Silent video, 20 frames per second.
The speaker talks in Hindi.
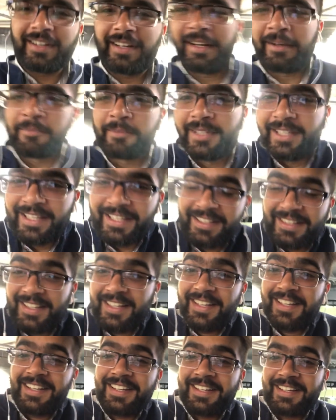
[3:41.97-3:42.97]
अब देखते
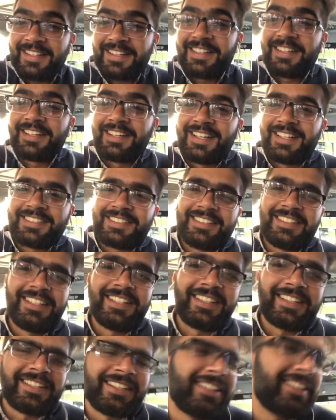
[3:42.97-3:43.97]
हैं कि ग्लासेस
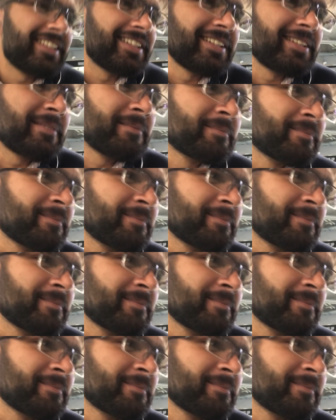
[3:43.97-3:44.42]
लेते हैं या नहीं